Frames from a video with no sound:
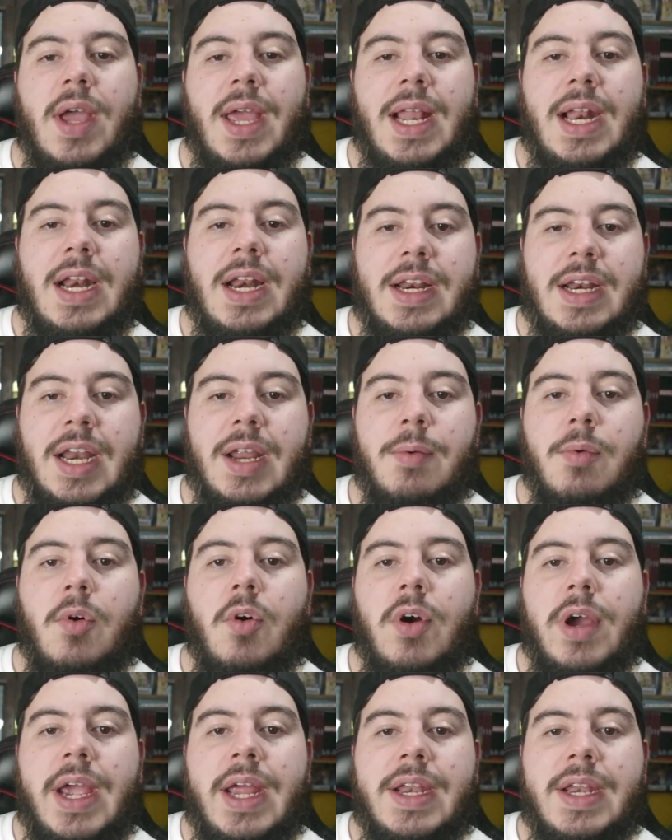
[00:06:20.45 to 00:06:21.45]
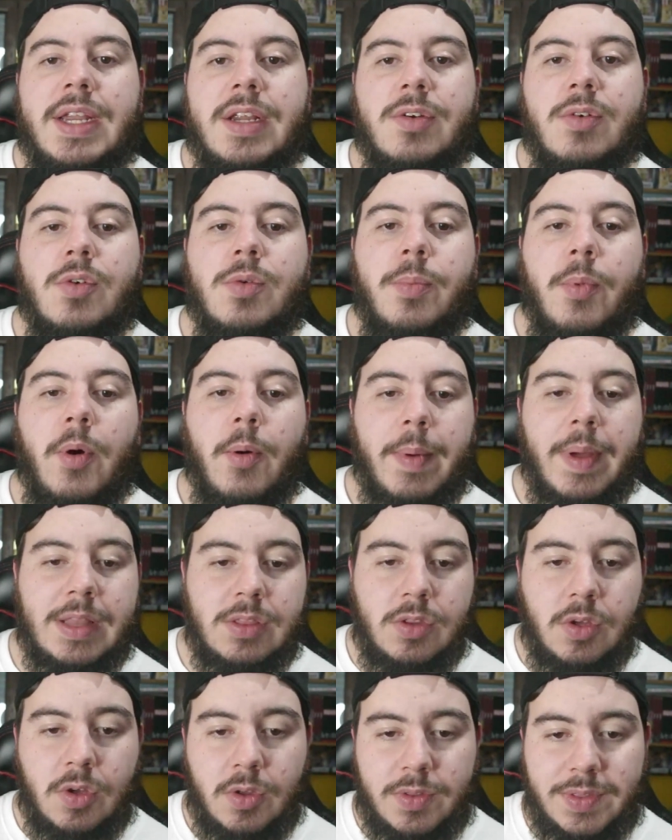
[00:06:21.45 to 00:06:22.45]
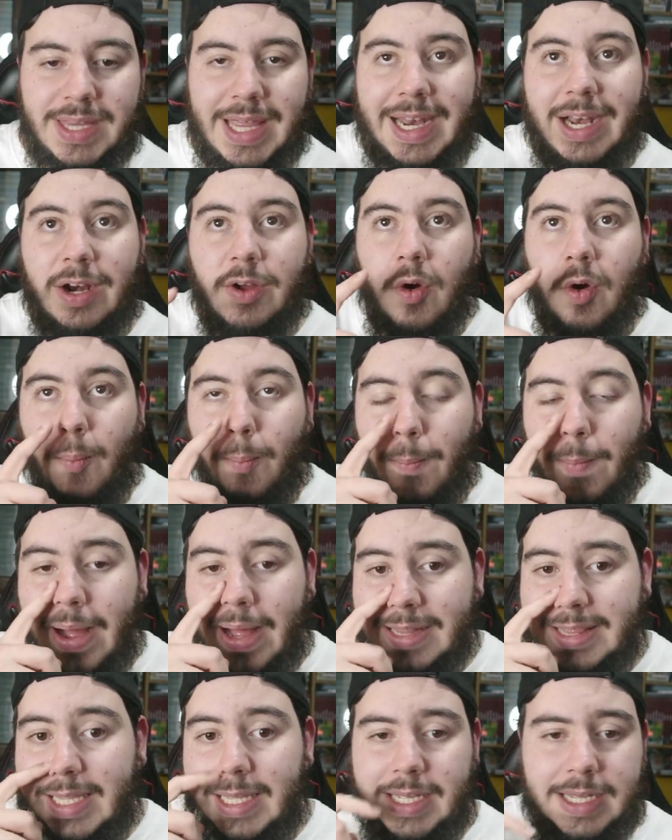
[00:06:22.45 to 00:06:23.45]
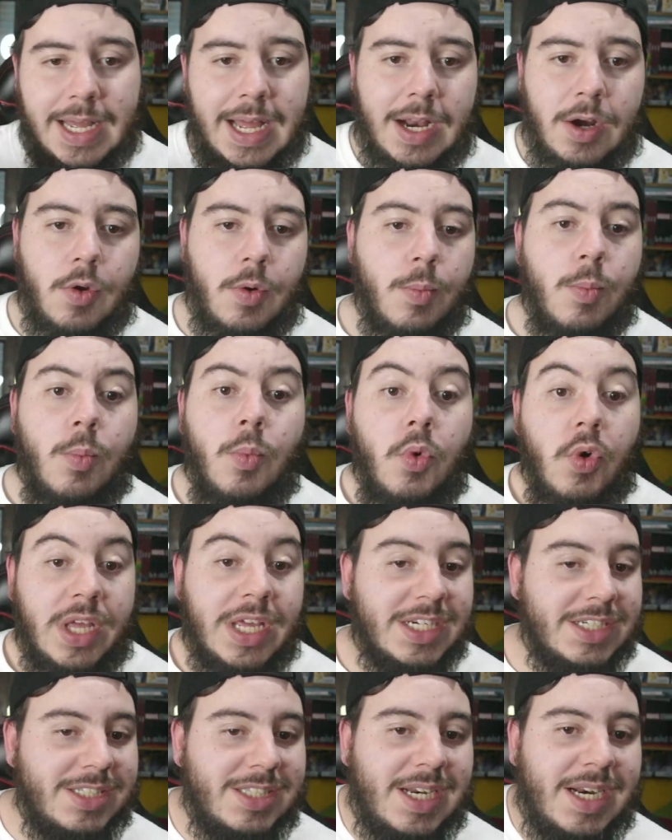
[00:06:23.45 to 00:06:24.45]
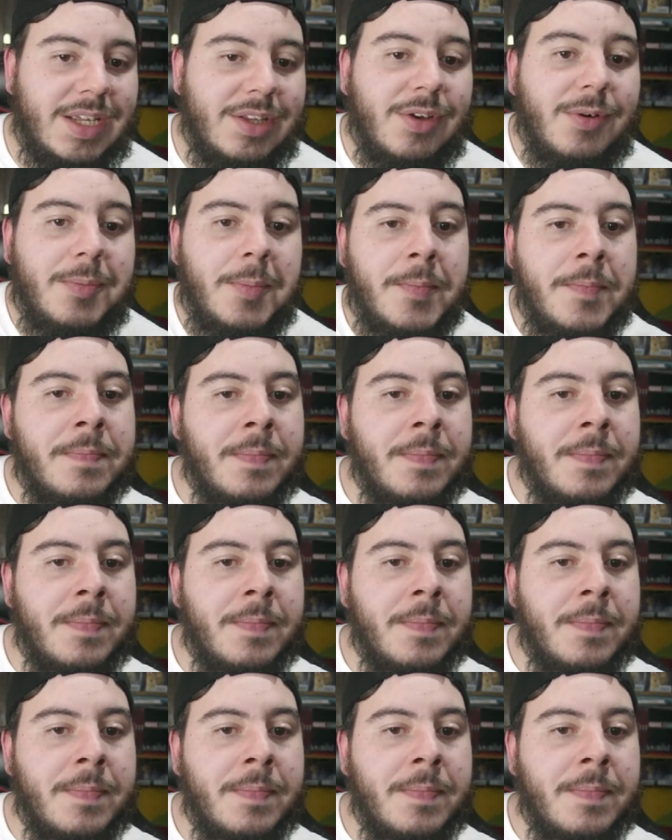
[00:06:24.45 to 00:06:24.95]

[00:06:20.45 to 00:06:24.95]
el relevo en ningún momento del combate. Algo muy extraño.